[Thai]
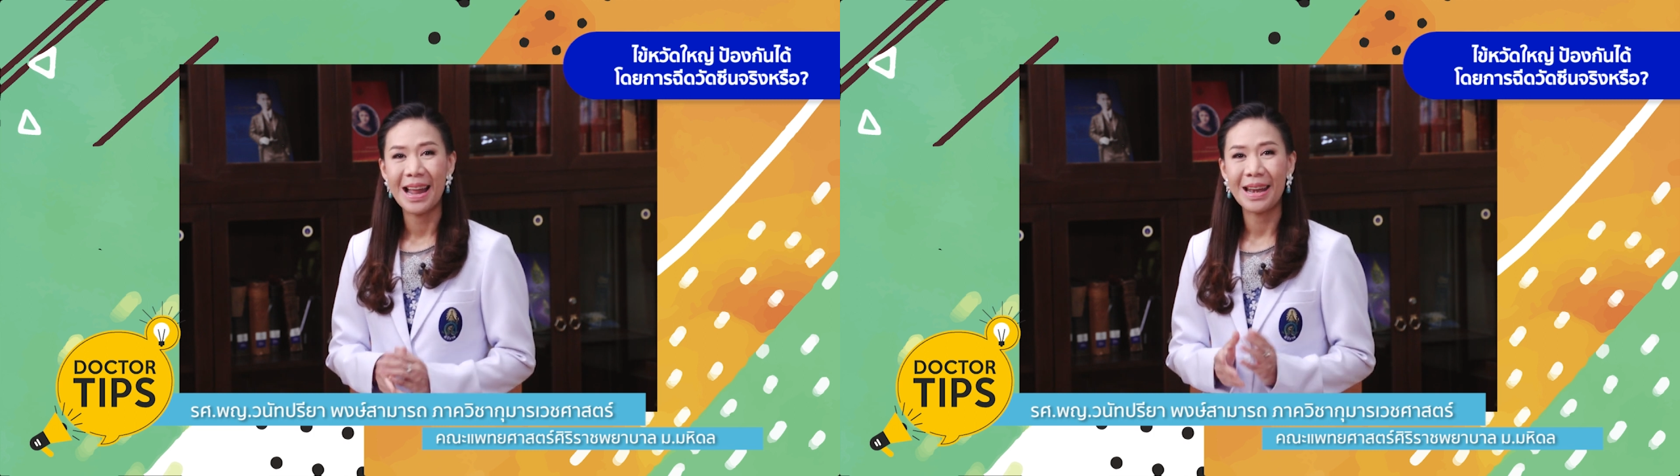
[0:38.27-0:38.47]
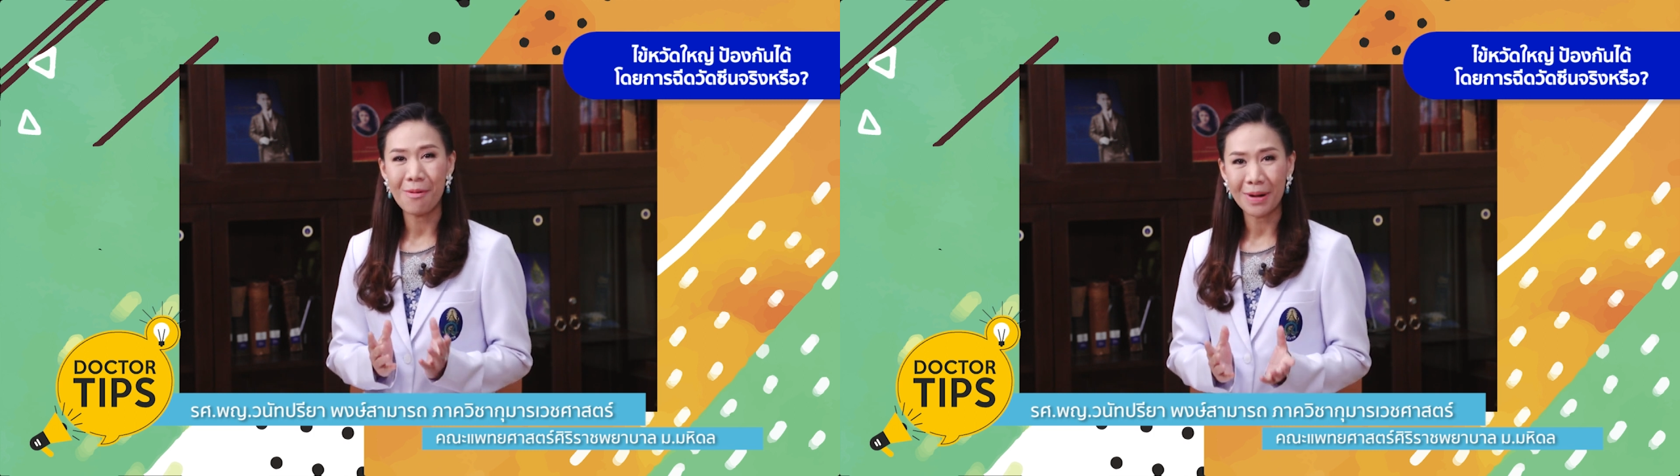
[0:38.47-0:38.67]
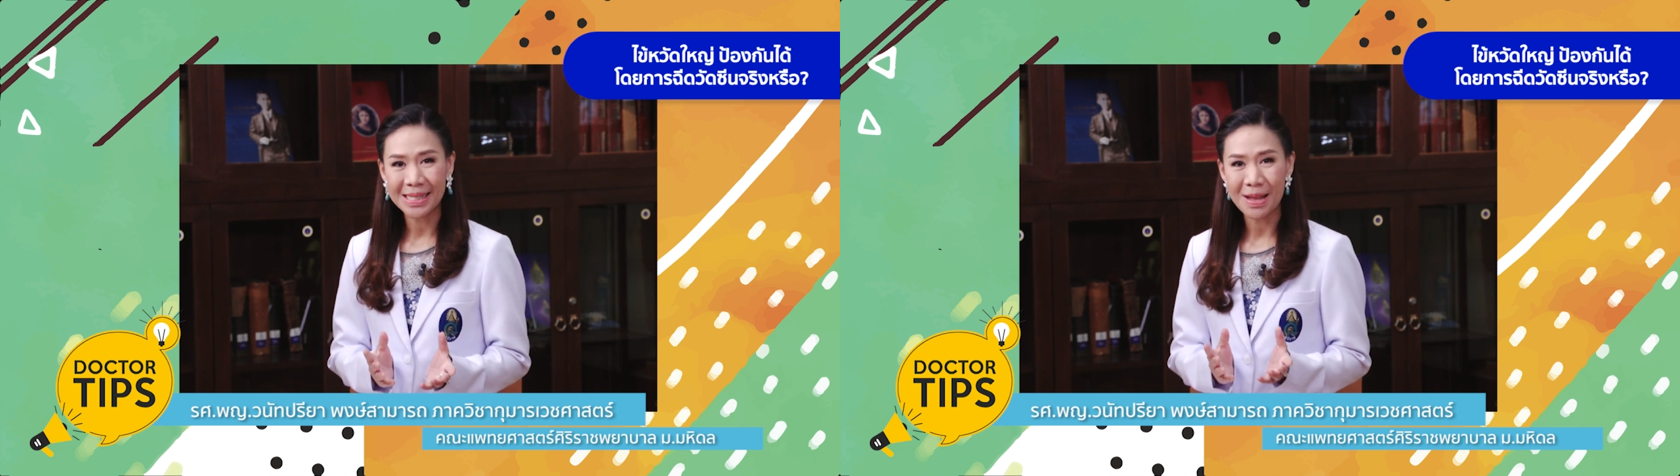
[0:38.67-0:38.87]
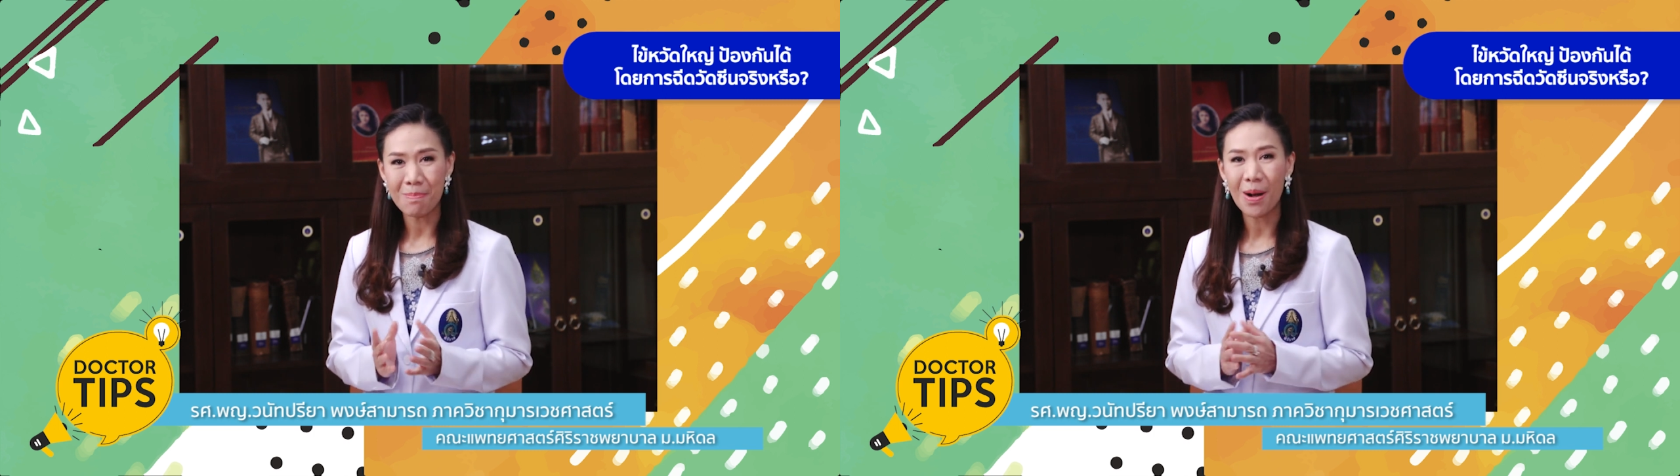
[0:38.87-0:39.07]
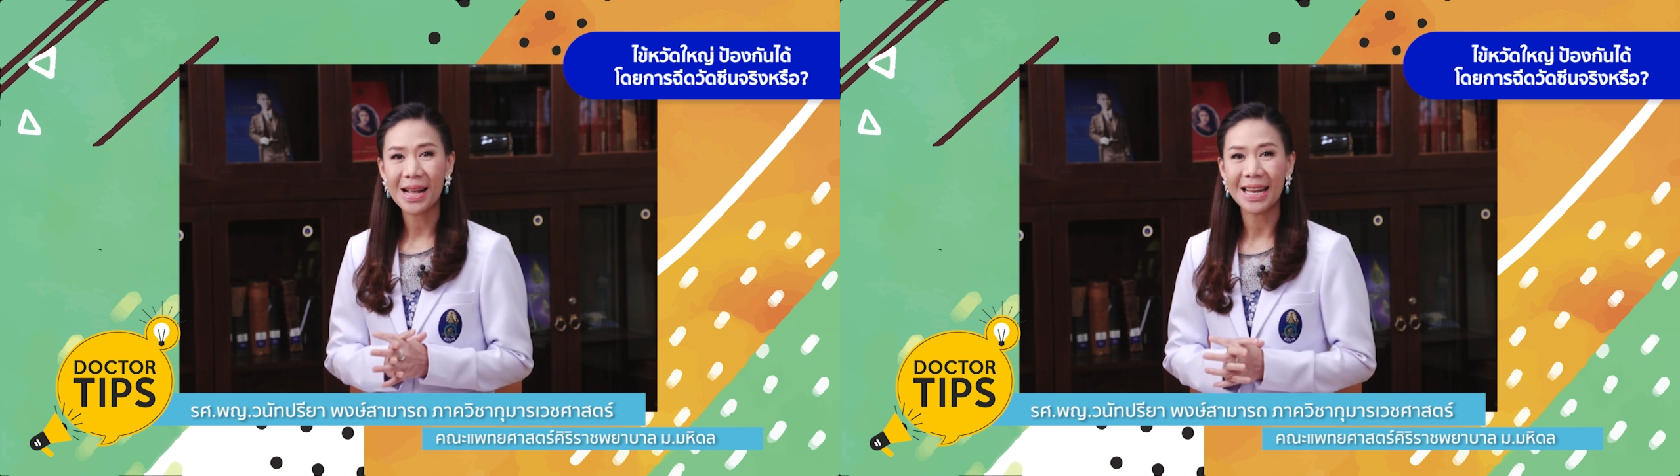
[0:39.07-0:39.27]
และวัคซีน
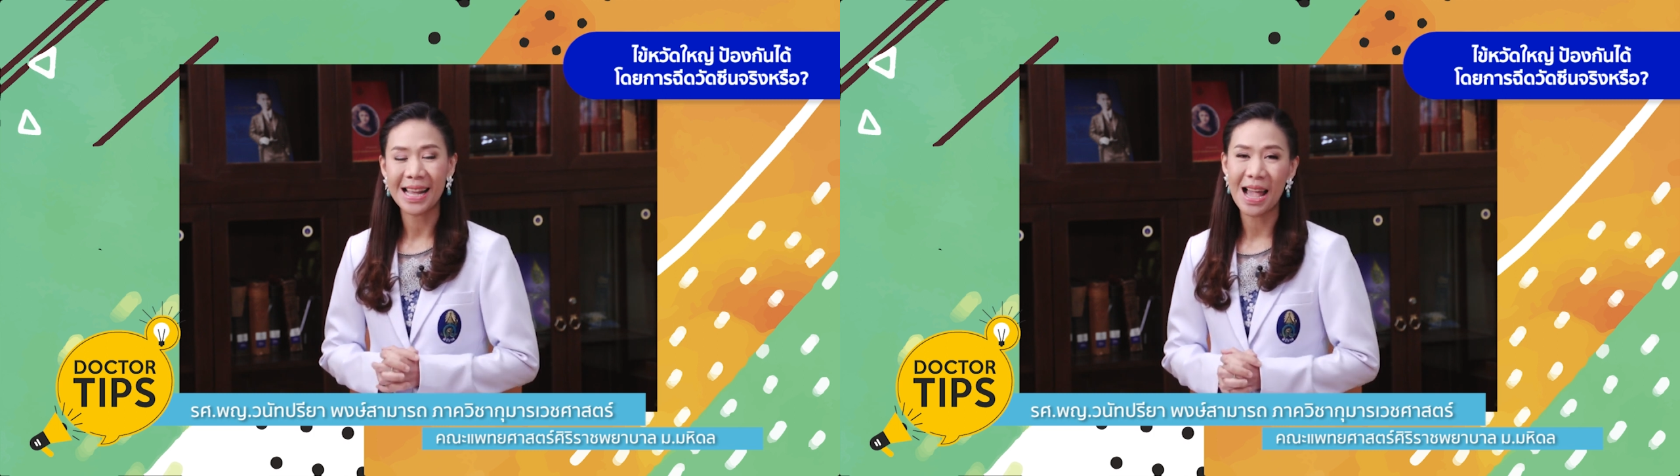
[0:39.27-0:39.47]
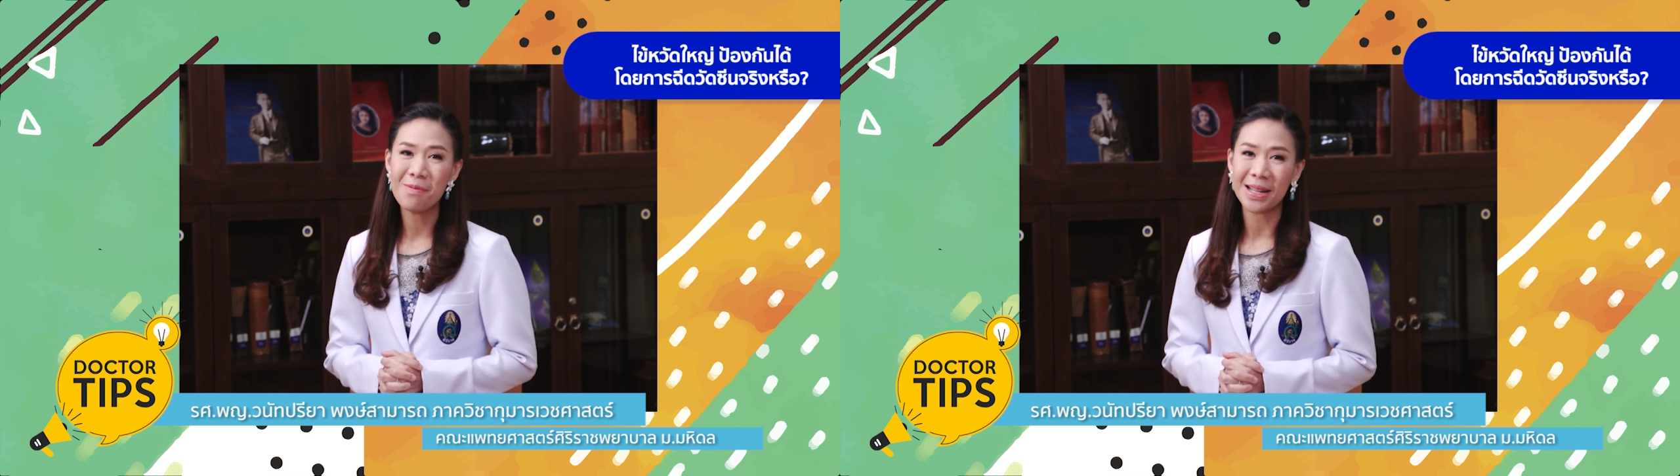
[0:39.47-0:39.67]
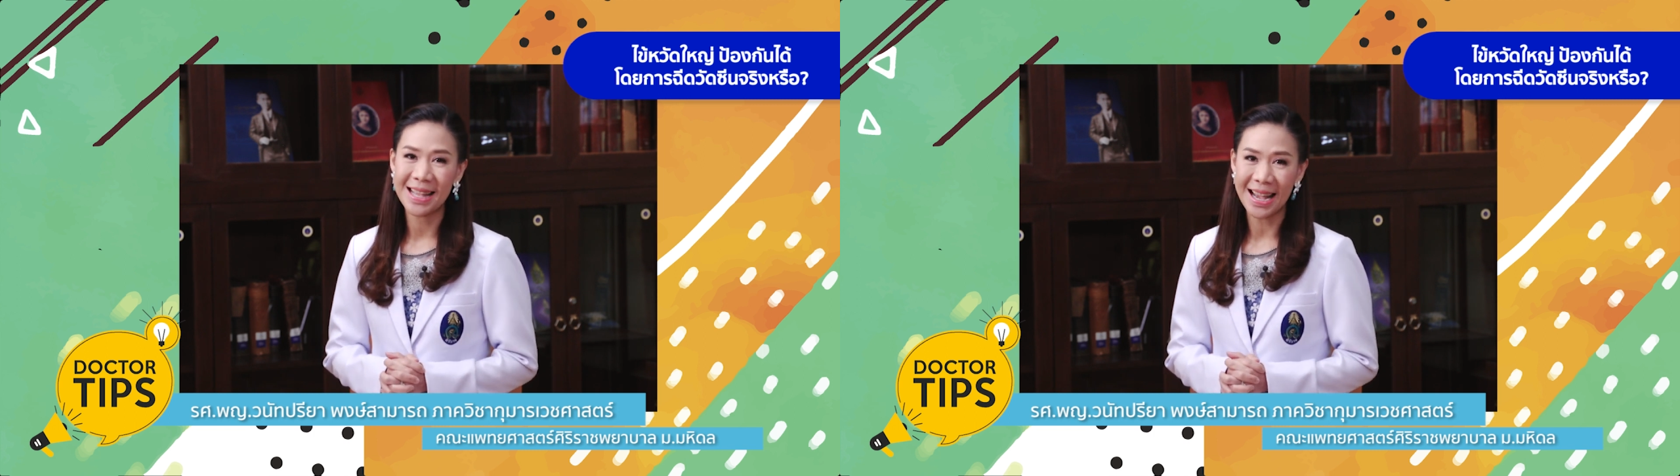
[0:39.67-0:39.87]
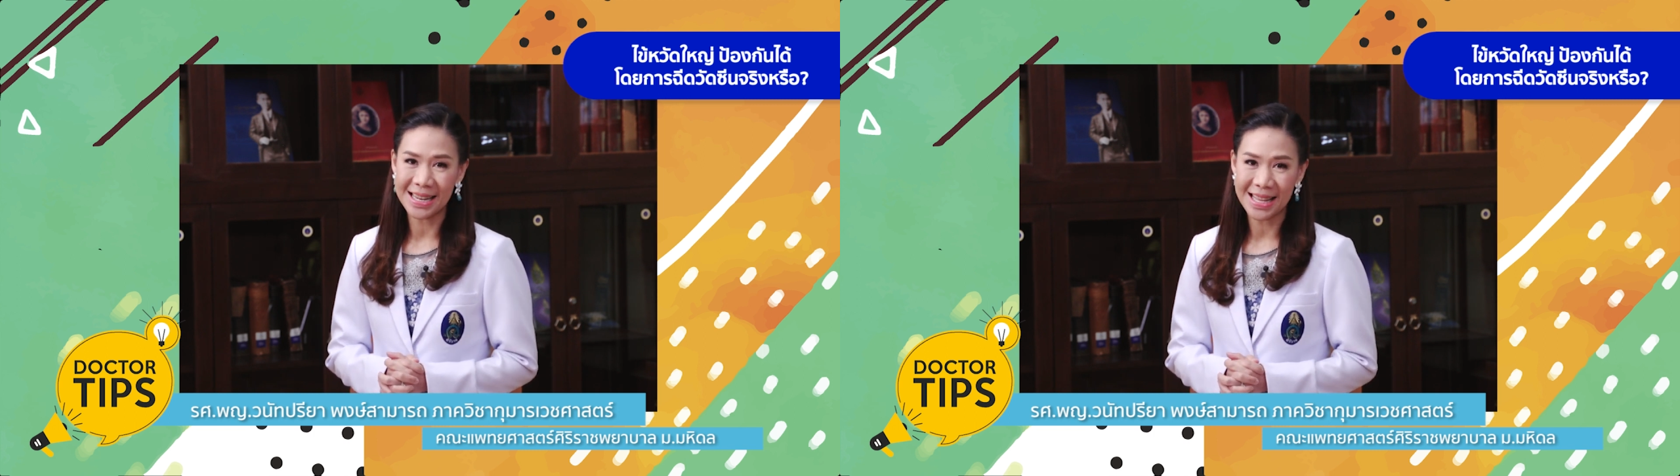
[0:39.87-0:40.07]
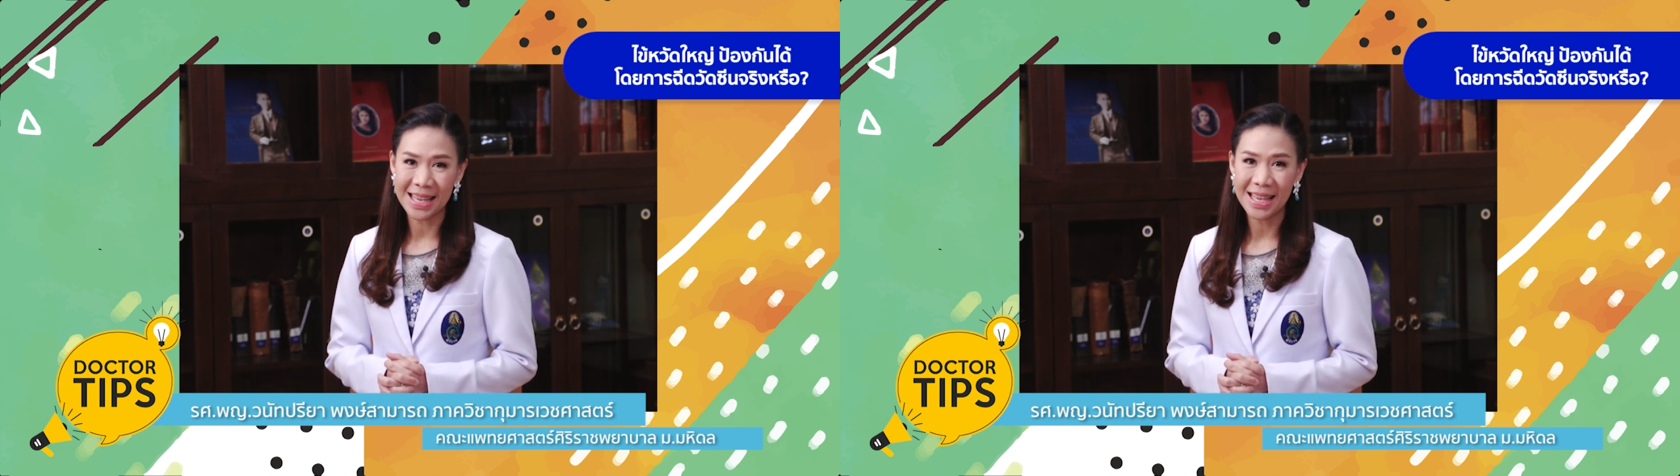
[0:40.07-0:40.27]
ป้องกันไข้หวัดใหญ่
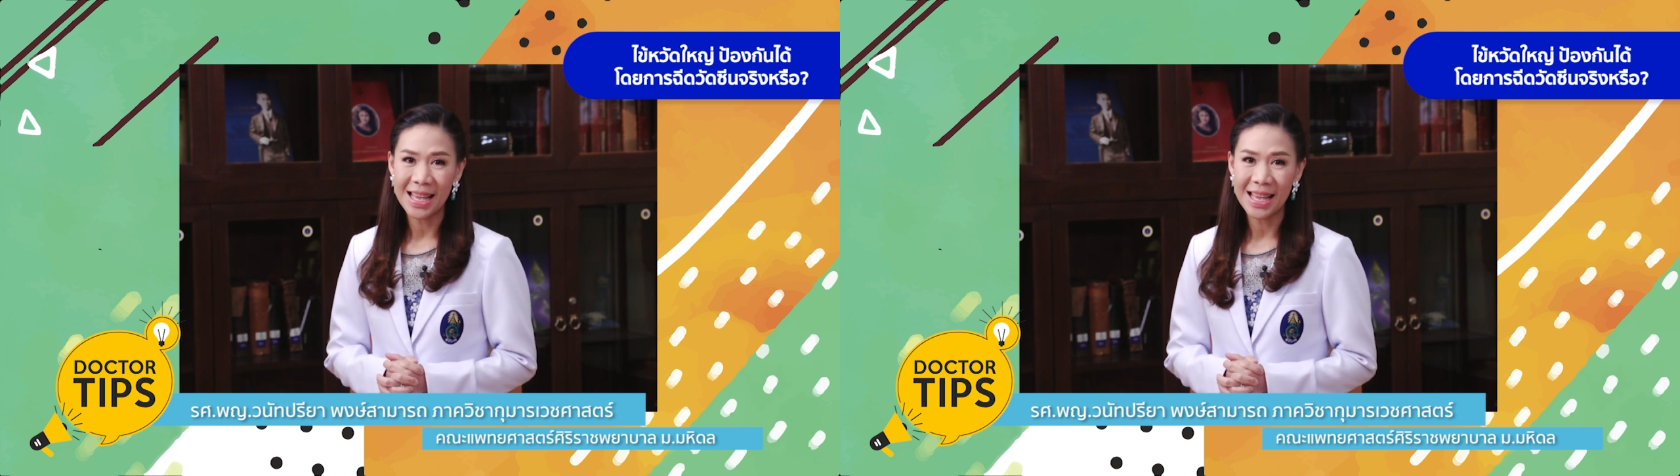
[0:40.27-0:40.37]
นี้